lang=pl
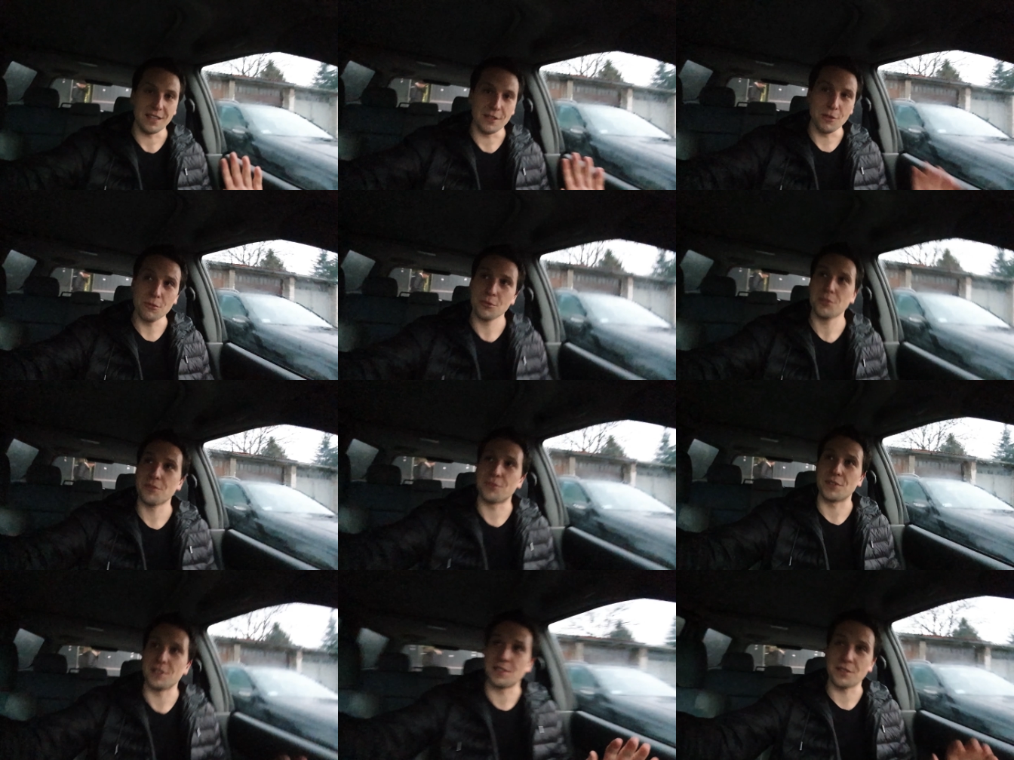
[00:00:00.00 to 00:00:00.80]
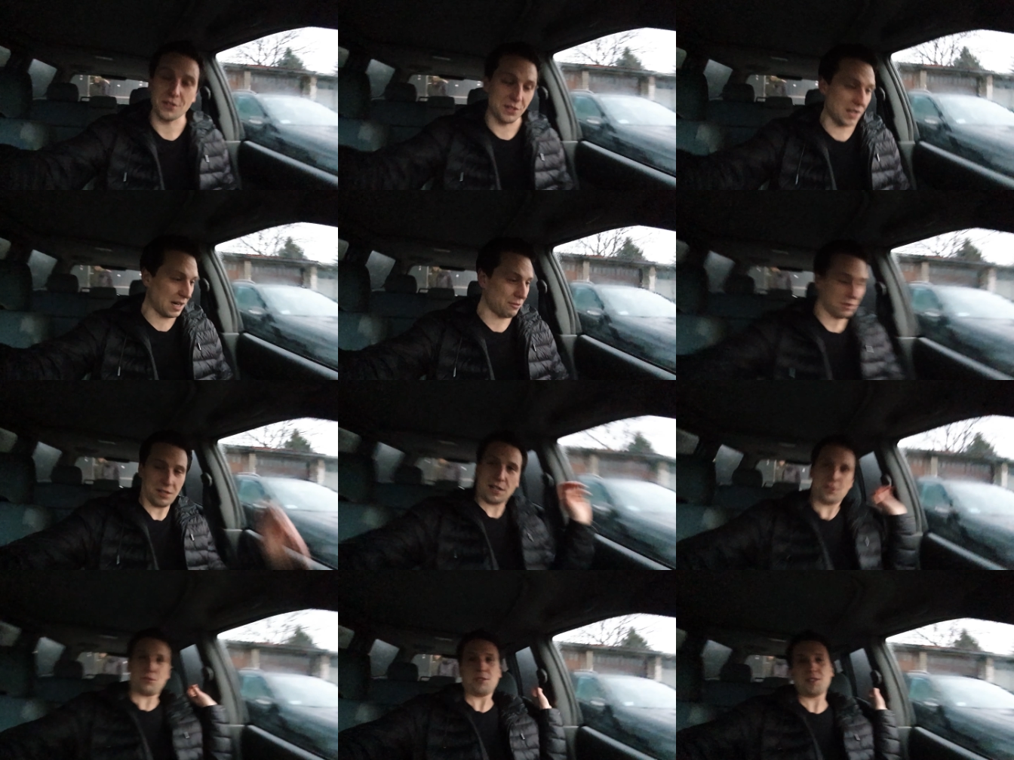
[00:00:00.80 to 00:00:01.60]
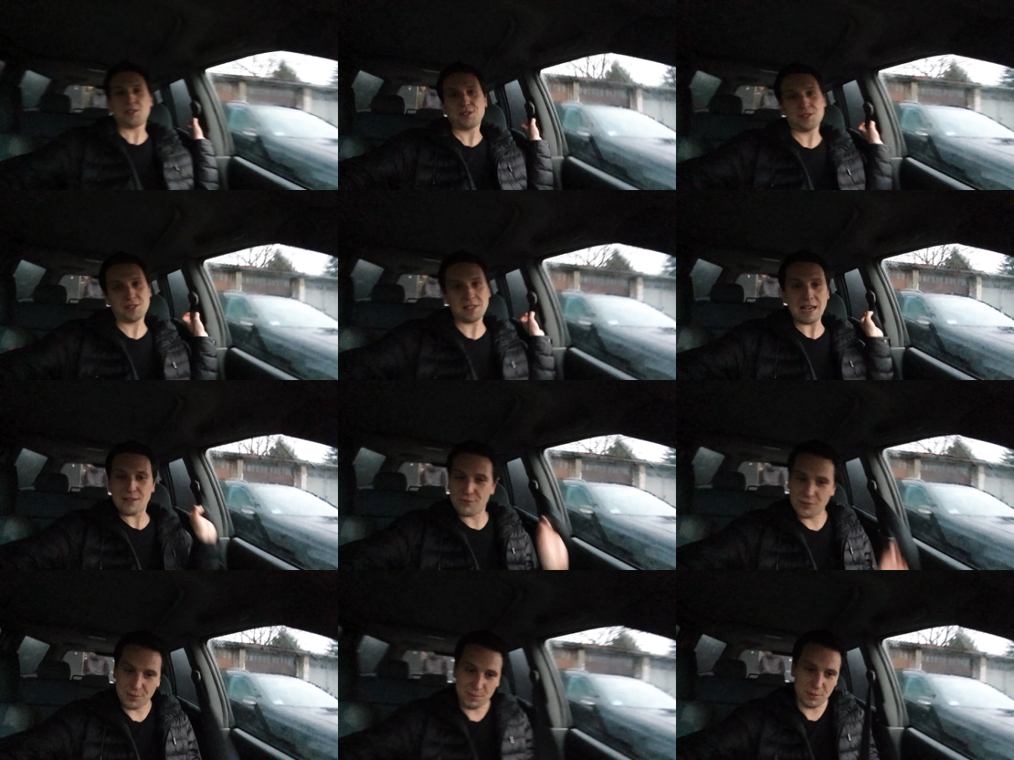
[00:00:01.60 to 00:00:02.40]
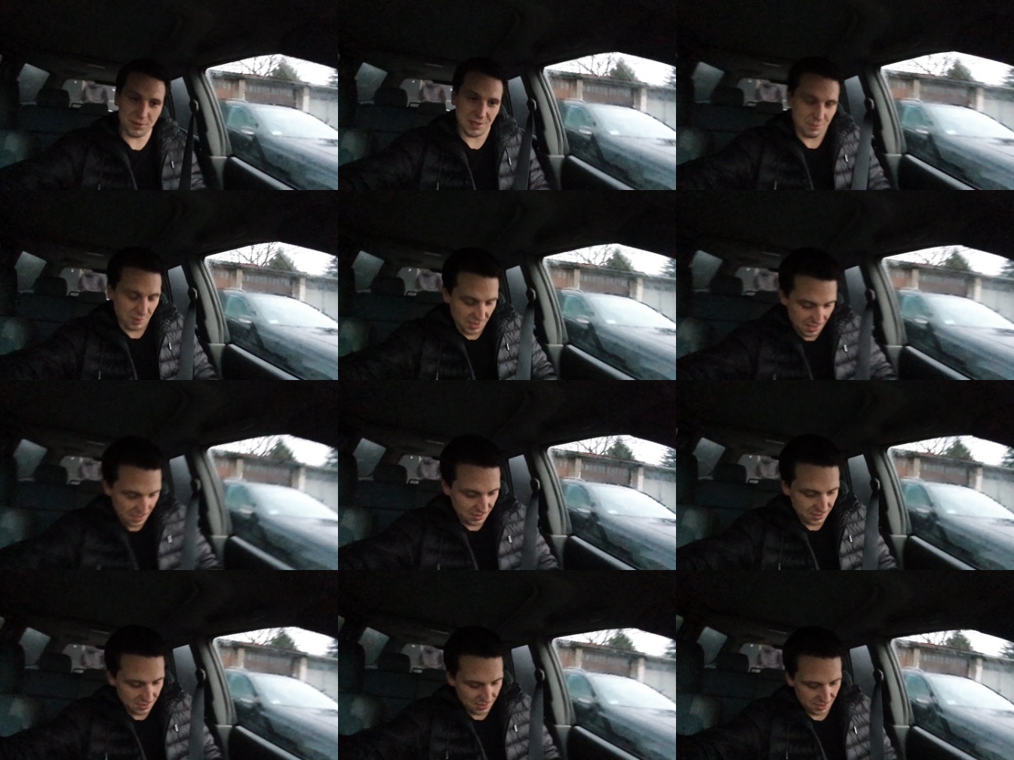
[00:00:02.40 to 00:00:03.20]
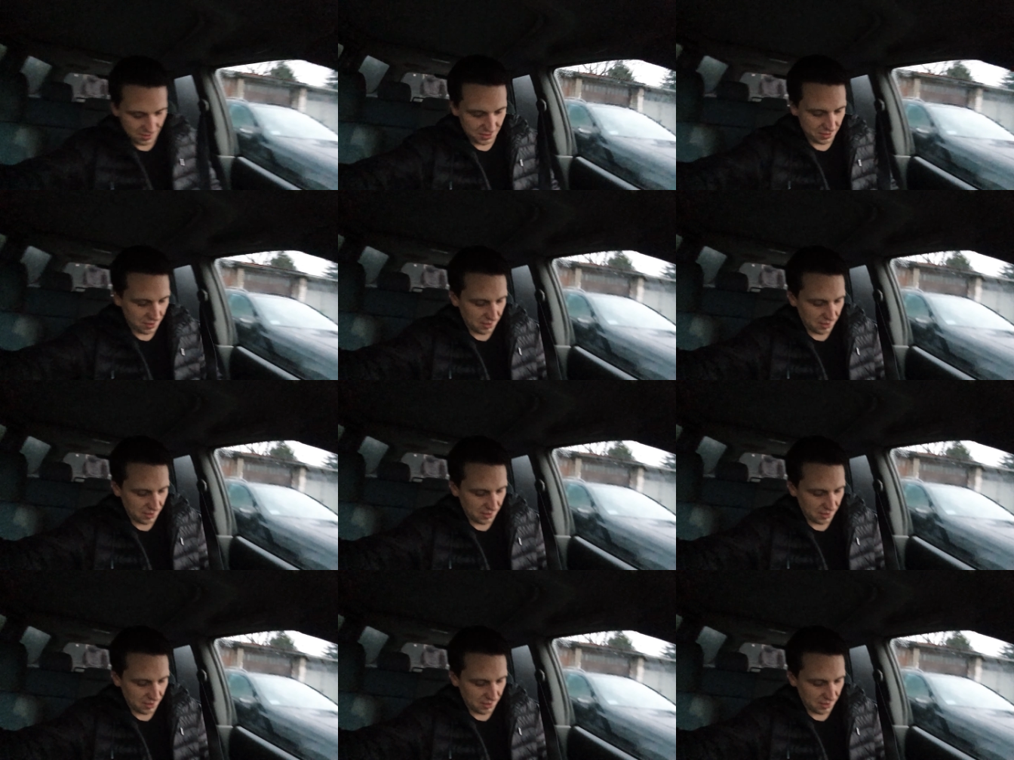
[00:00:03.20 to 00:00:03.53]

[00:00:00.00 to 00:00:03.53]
Już wszystko działa. Okazuje się, że zabór był zamknięty, także